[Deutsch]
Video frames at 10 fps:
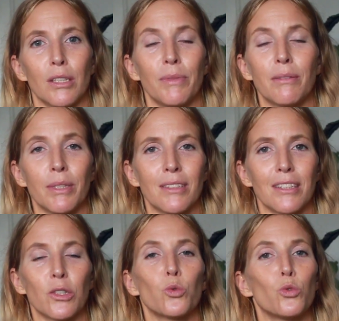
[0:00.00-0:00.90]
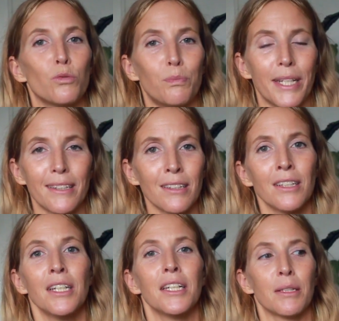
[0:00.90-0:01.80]
äh, mit, mit sehr, sehr süßen Blättern.
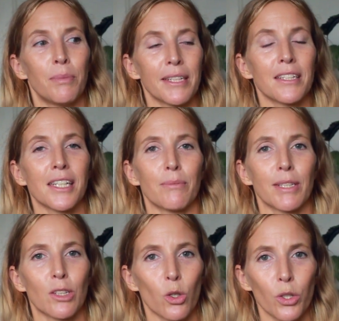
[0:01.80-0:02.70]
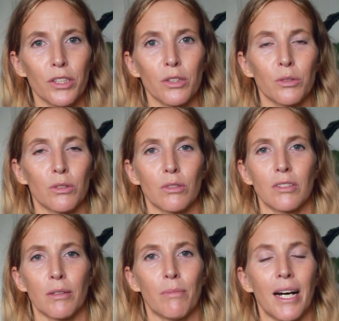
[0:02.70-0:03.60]
Die Blätter kann man trocknen und
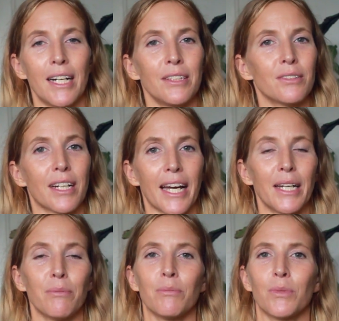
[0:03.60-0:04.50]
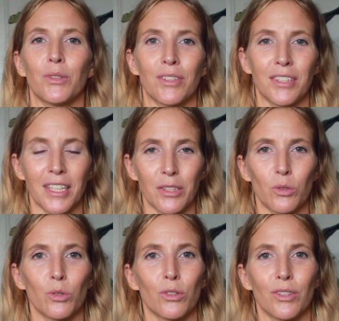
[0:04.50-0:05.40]
zermahlen, reiben und dann
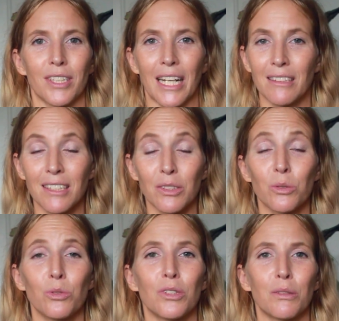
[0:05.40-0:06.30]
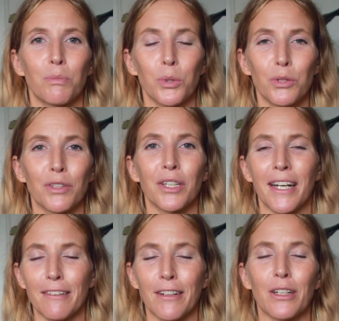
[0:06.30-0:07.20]
hast du ganz, ganz süßes Pulver
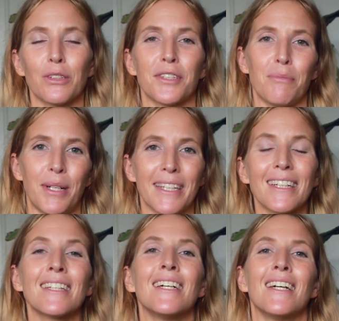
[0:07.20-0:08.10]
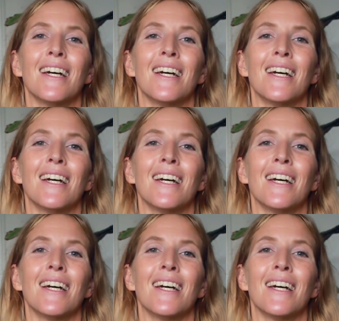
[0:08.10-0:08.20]
einfach aus den Blättern.